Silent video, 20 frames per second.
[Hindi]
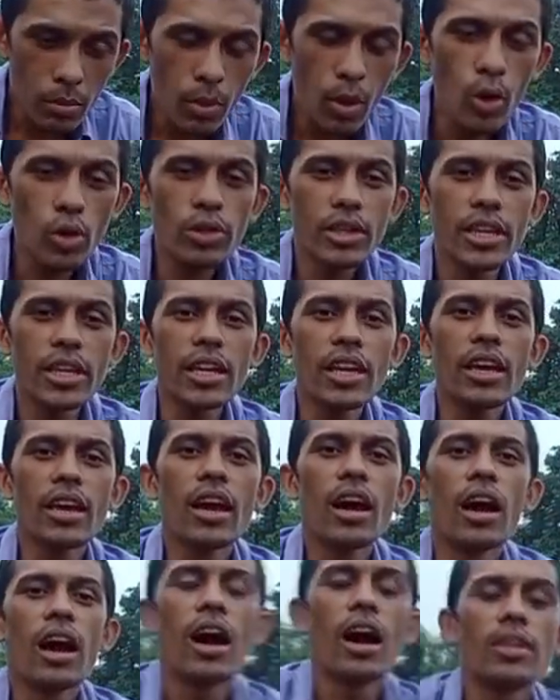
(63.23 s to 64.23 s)
बहुत ही
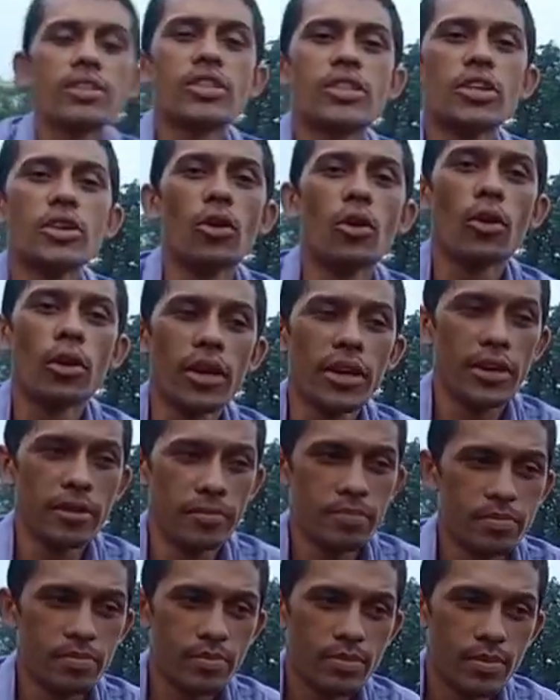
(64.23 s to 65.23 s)
अच्छी होगी
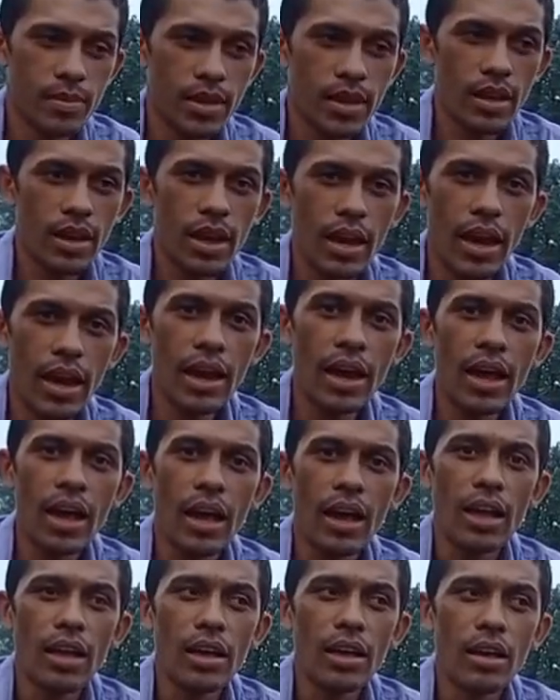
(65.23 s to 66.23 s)
है ना
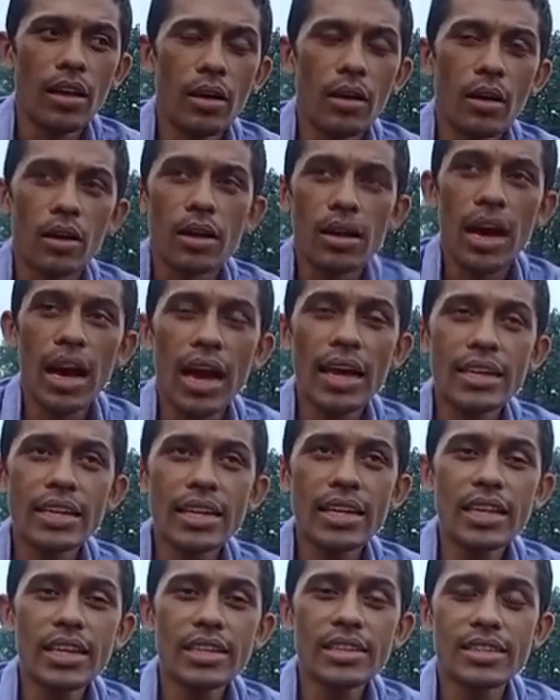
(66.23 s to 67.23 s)
काय
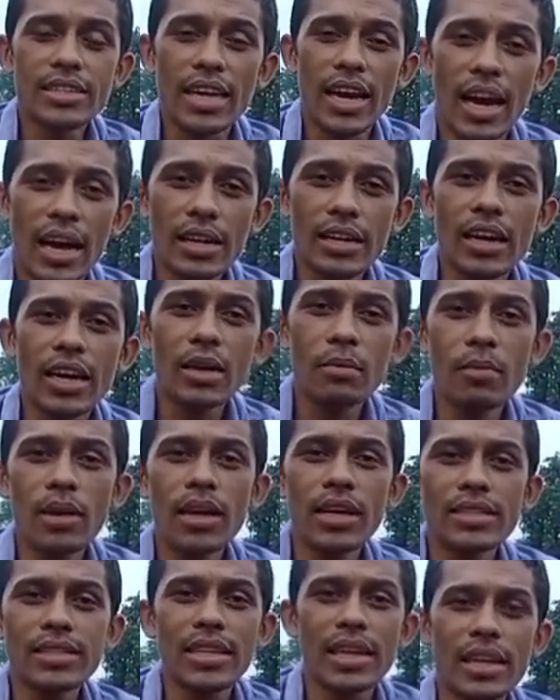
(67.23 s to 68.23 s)
कि झारखंड
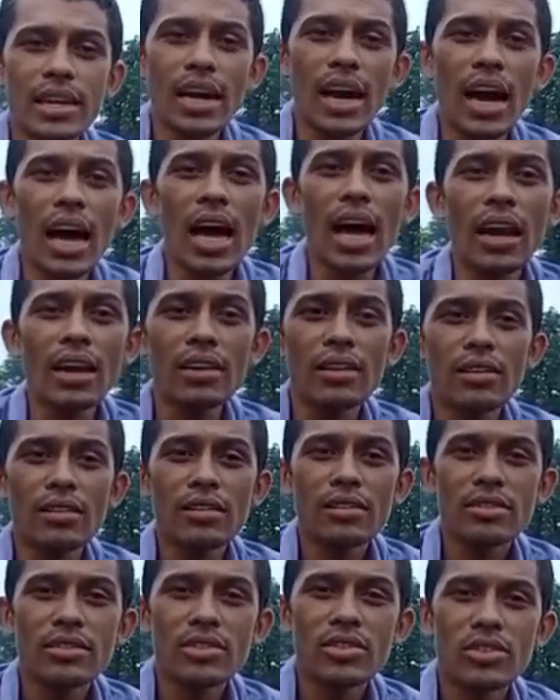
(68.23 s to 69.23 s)
में सरकार
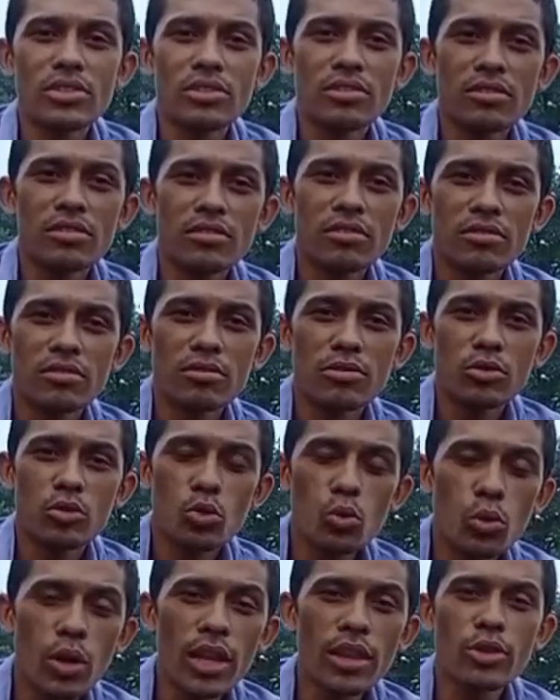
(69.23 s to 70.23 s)

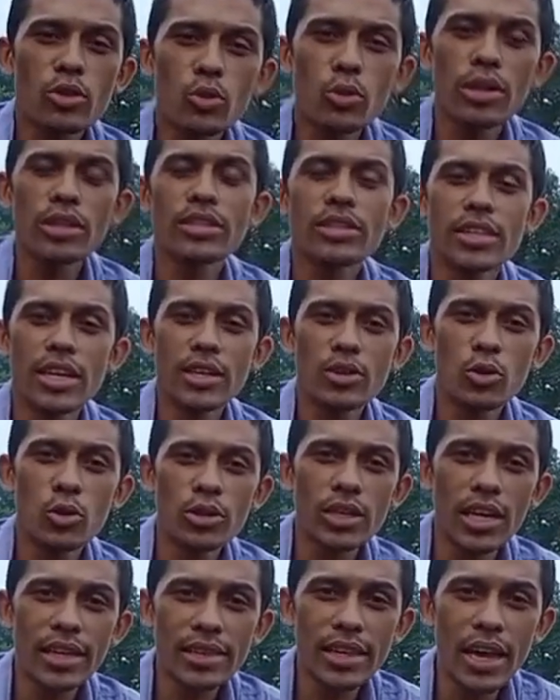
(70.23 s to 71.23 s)
तुरंत तुरंत चेंज हो
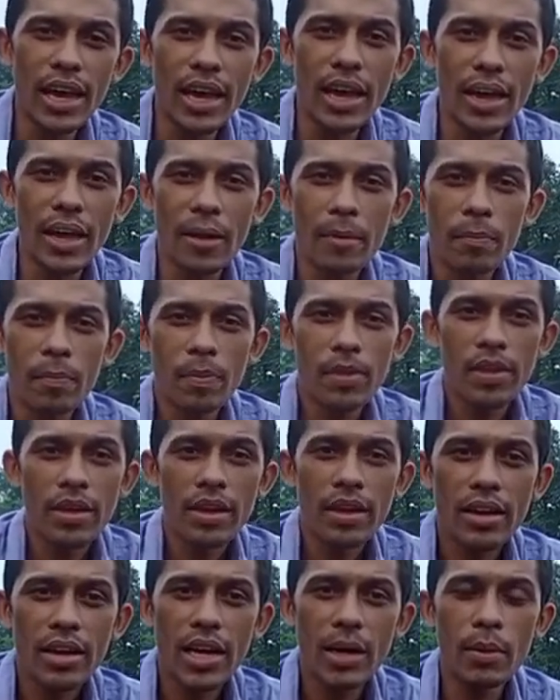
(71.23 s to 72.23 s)
जाता है
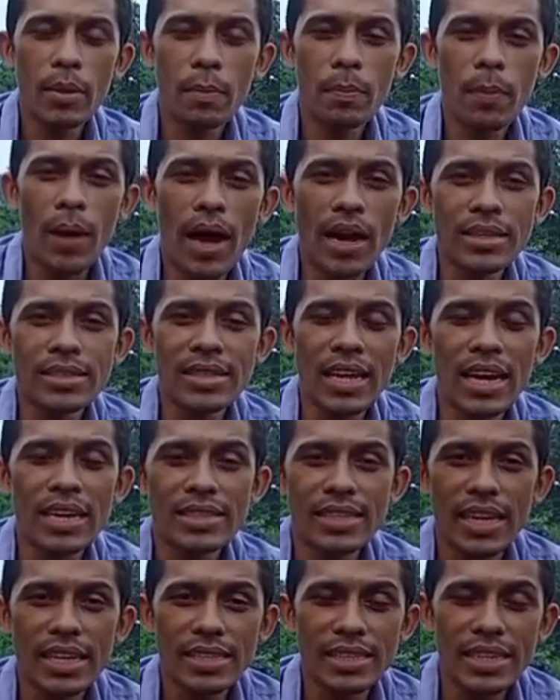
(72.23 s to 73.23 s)
कभी पाँच साल
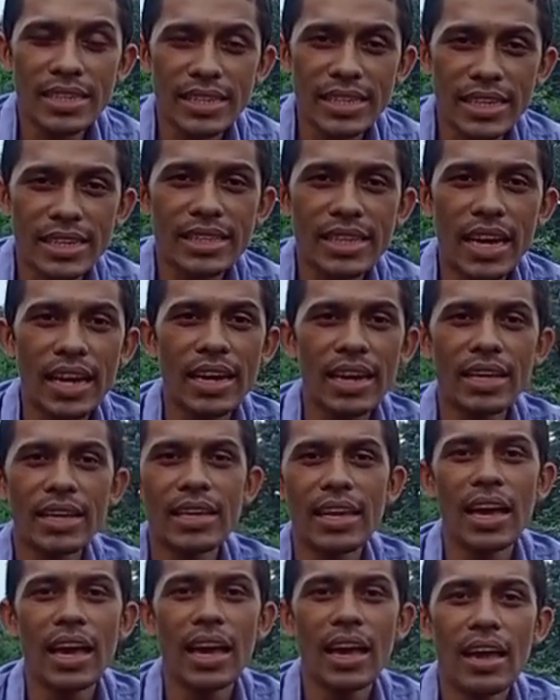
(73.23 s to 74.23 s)
सही से टिकता
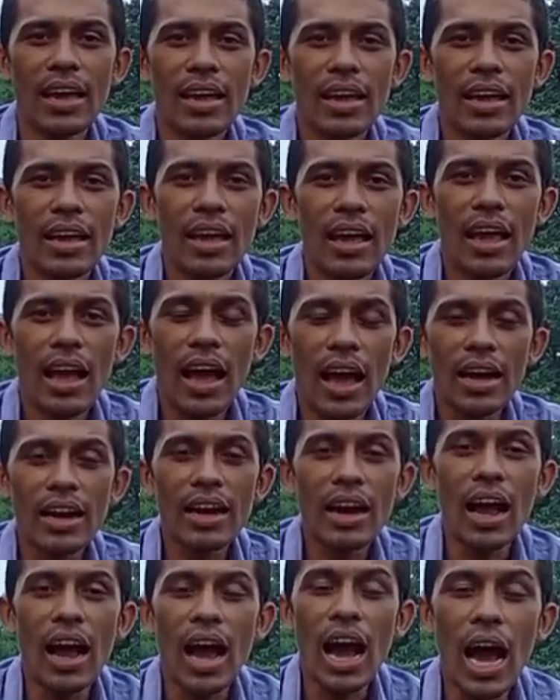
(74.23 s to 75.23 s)
नहीं है
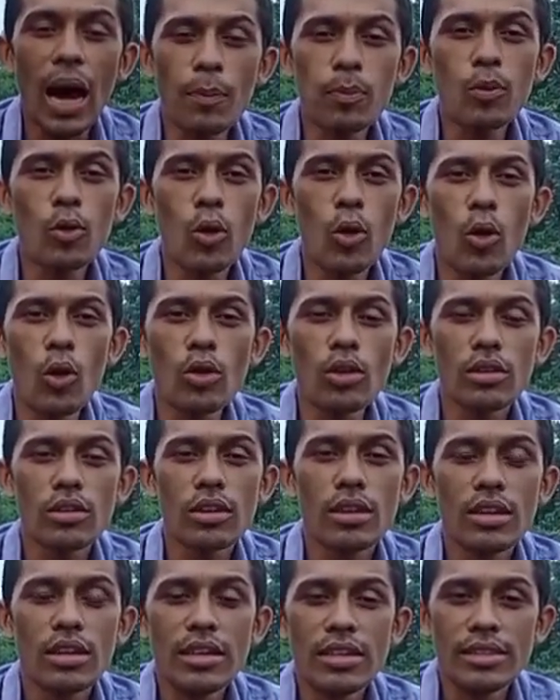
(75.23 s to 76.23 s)
अगर आप लोग
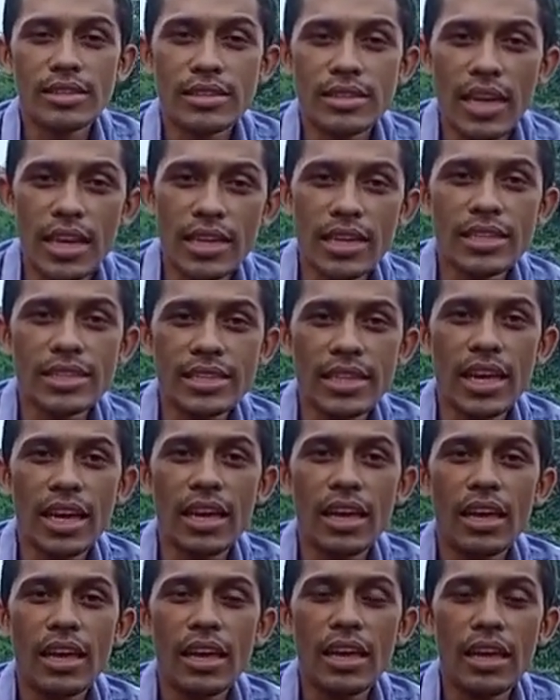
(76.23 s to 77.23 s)
सही से
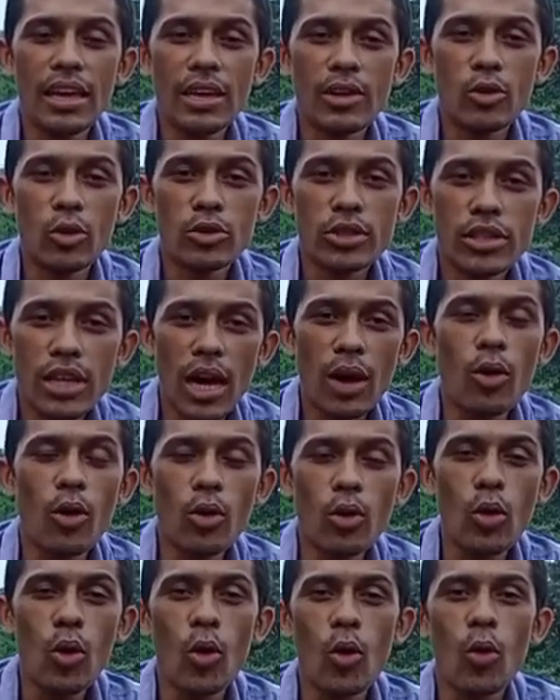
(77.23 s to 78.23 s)

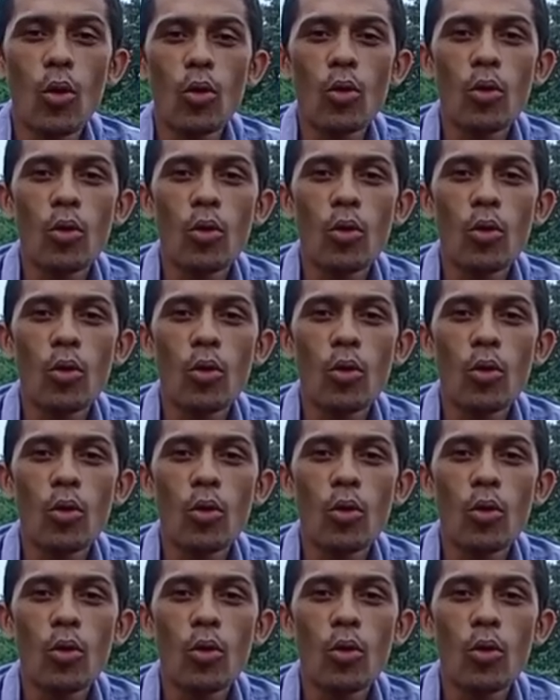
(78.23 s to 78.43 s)
योजनाओं को